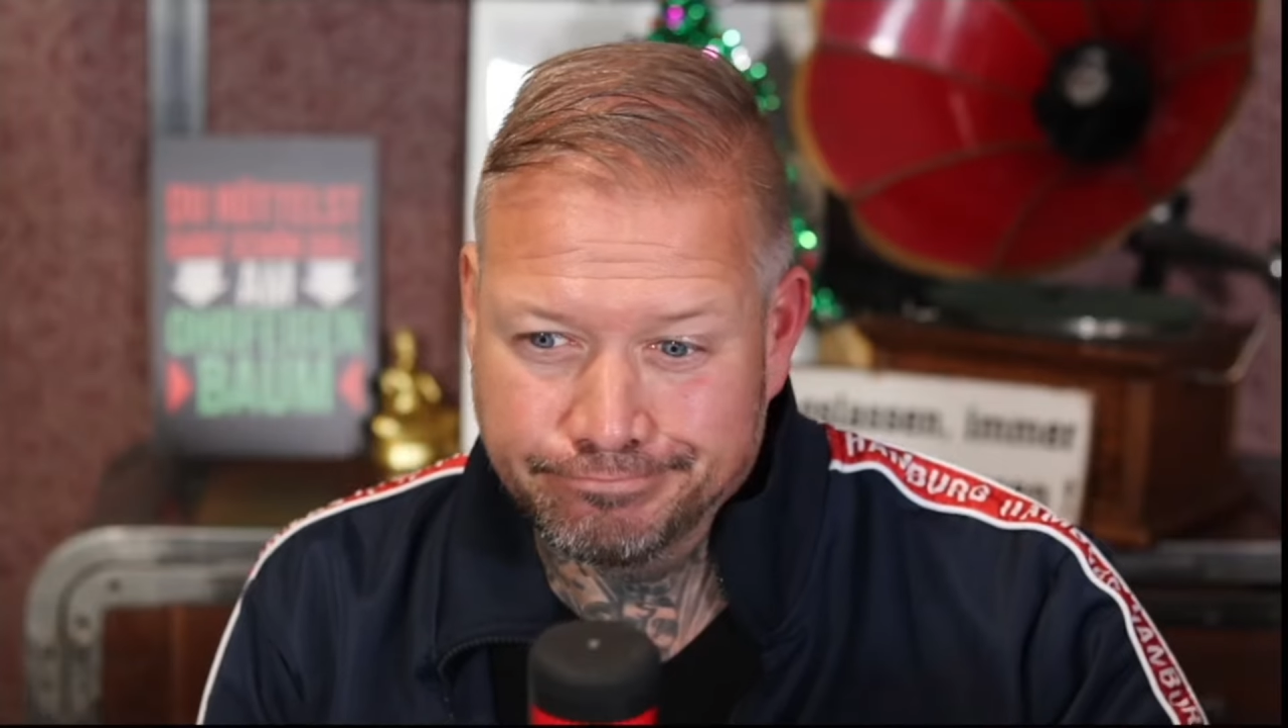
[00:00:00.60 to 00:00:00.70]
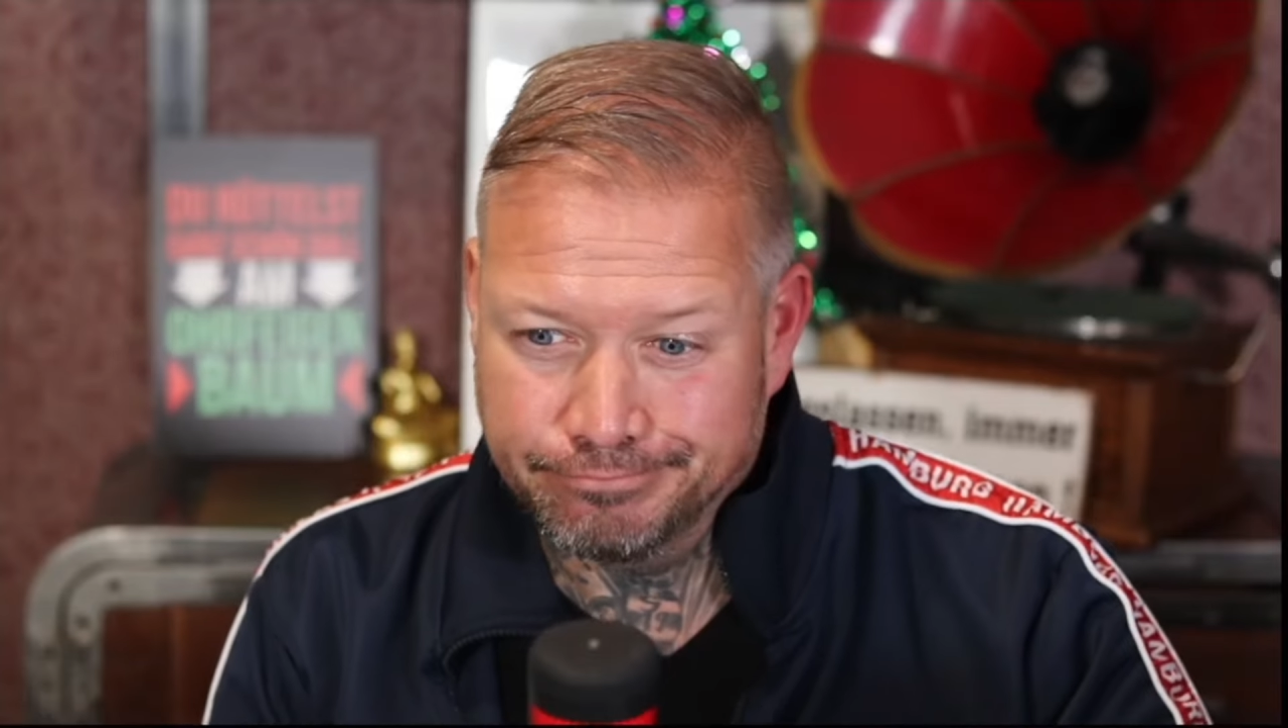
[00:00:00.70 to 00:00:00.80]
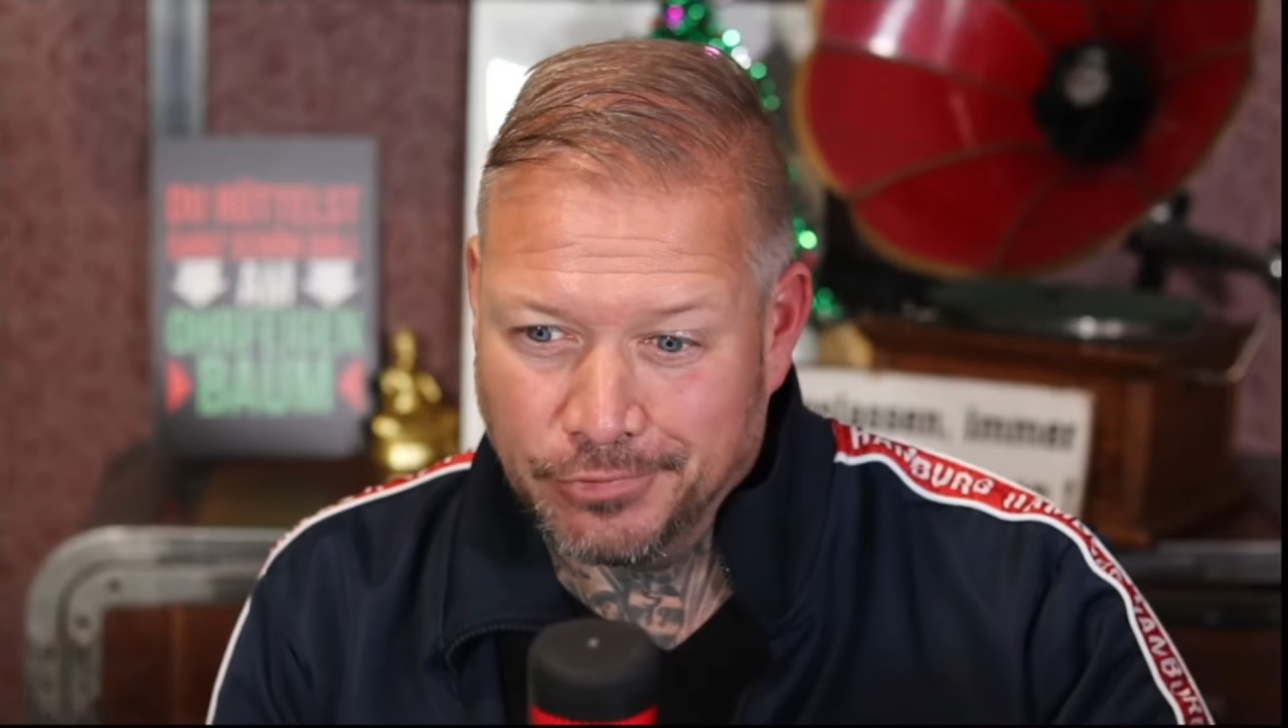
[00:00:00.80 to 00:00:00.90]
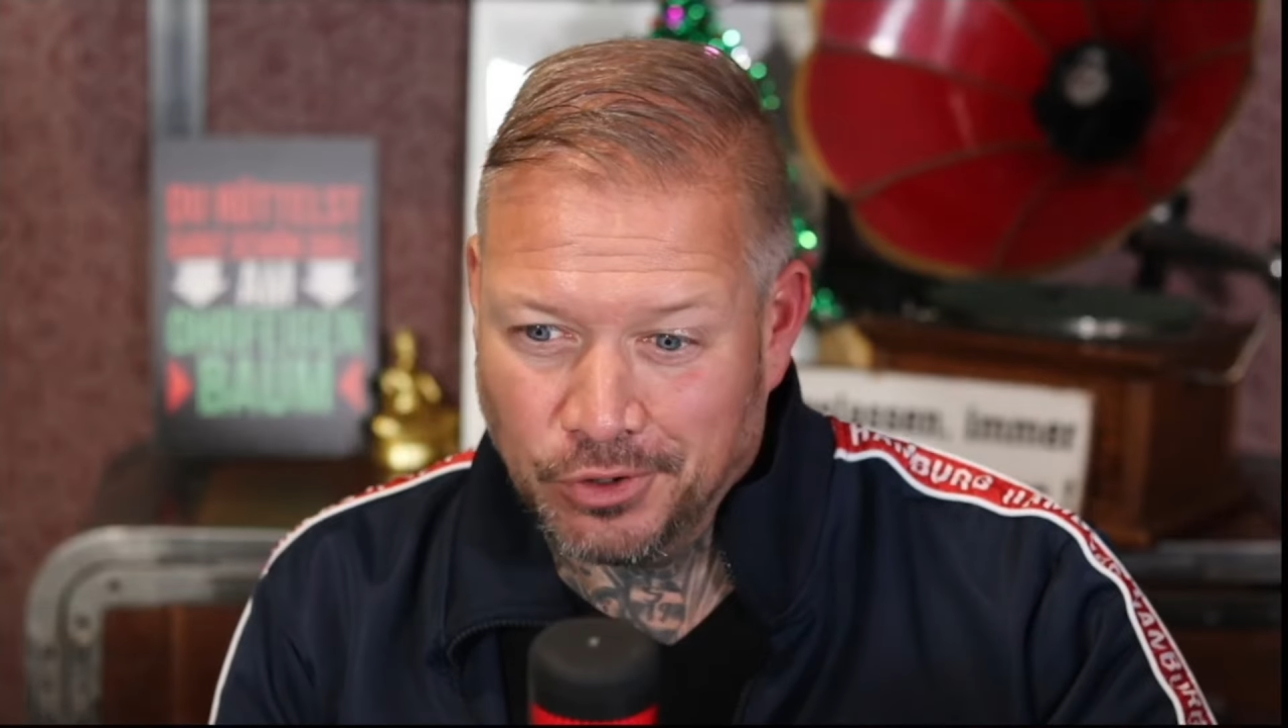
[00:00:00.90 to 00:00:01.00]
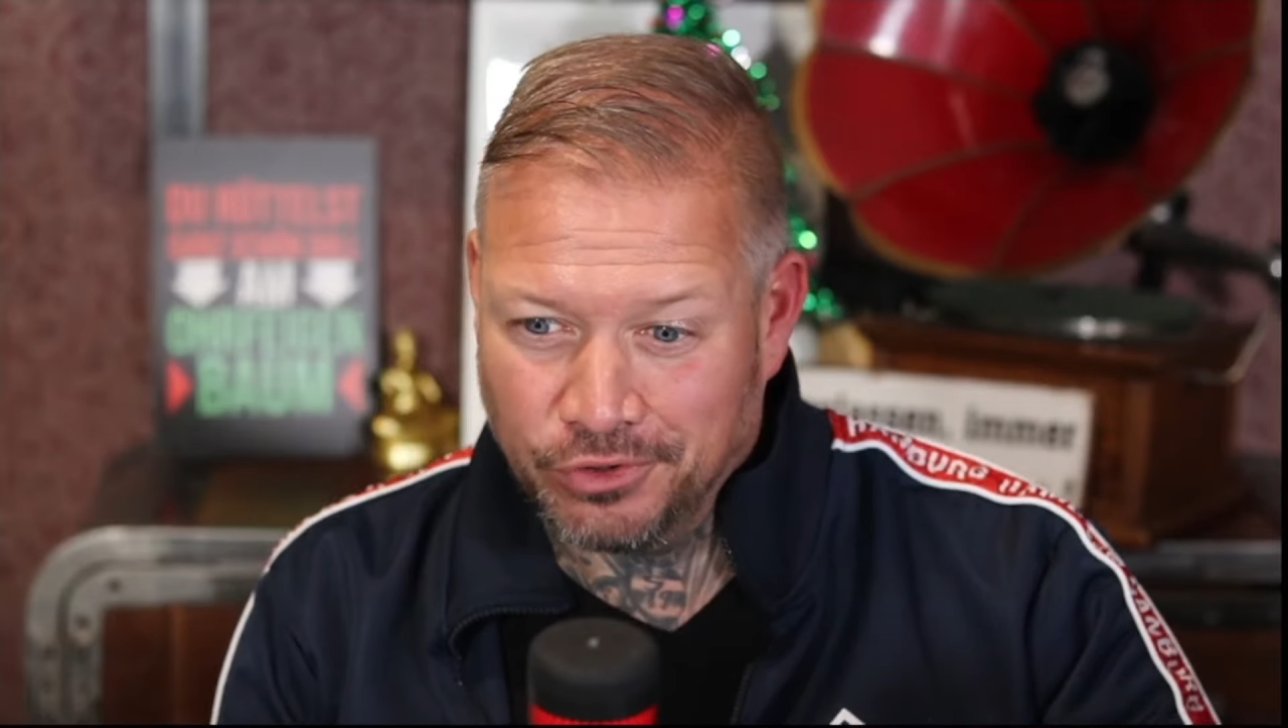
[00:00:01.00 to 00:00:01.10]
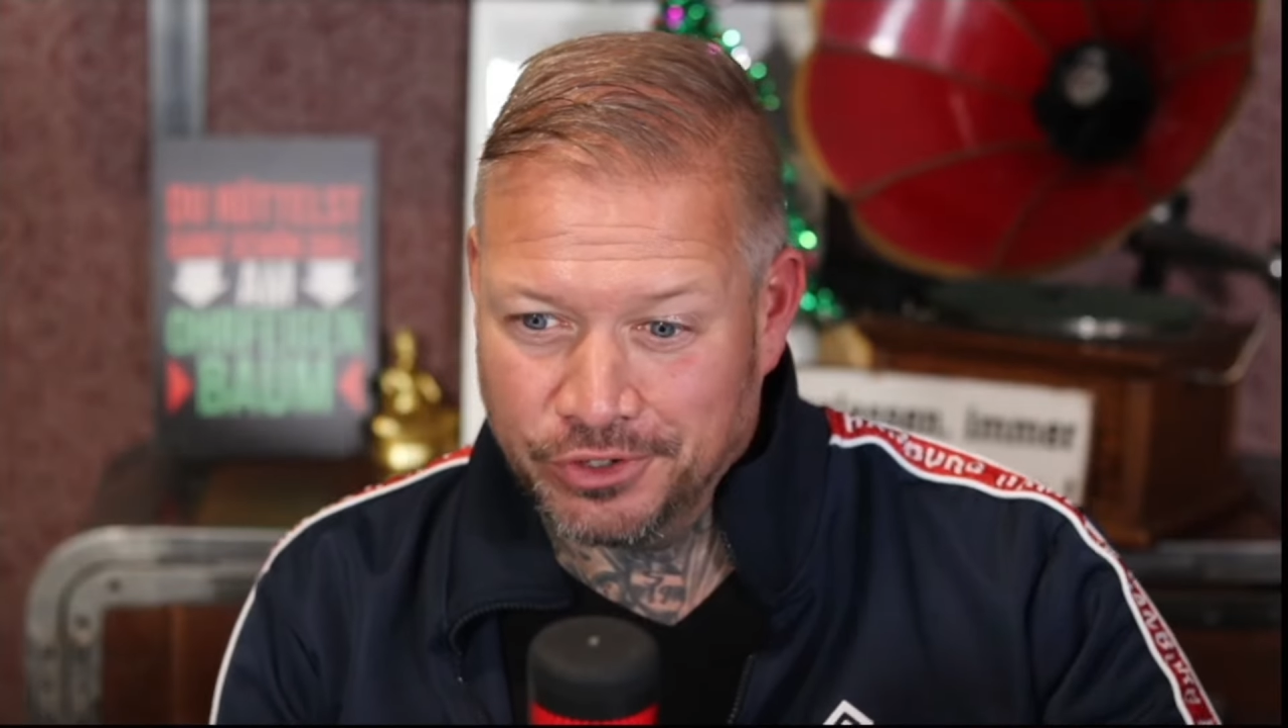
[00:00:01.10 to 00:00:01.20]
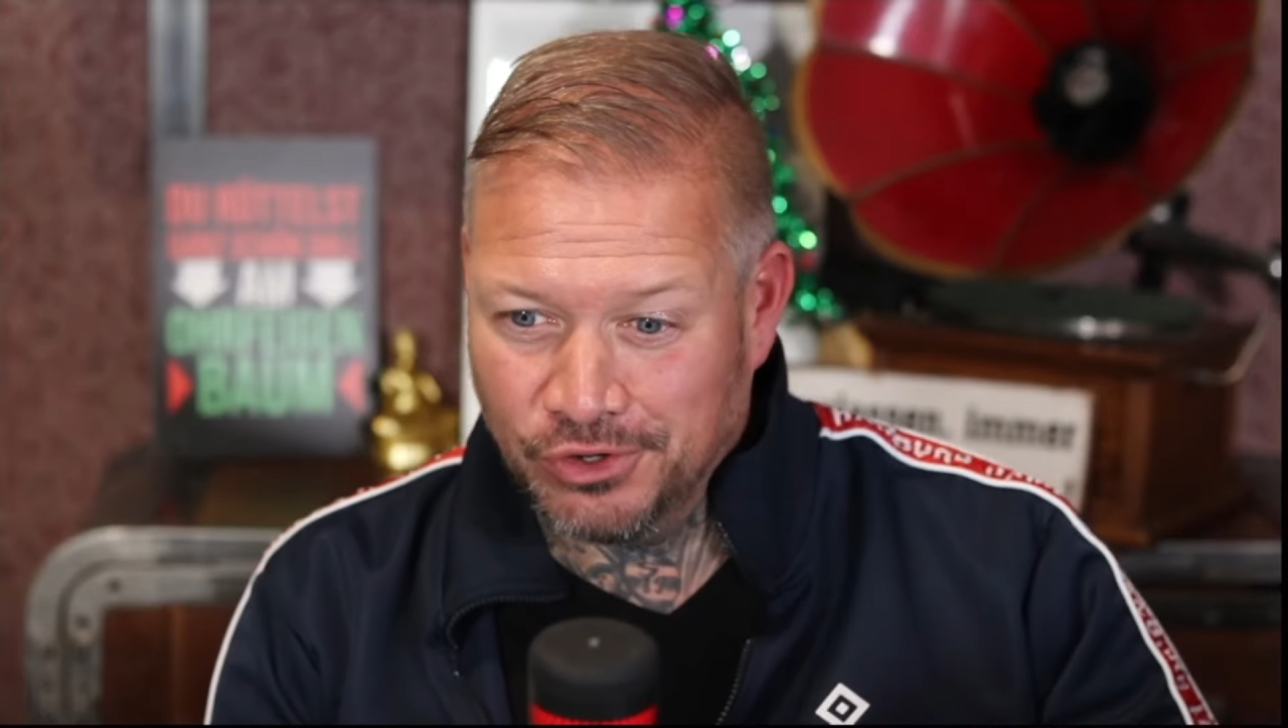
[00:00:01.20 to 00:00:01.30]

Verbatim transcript: Moin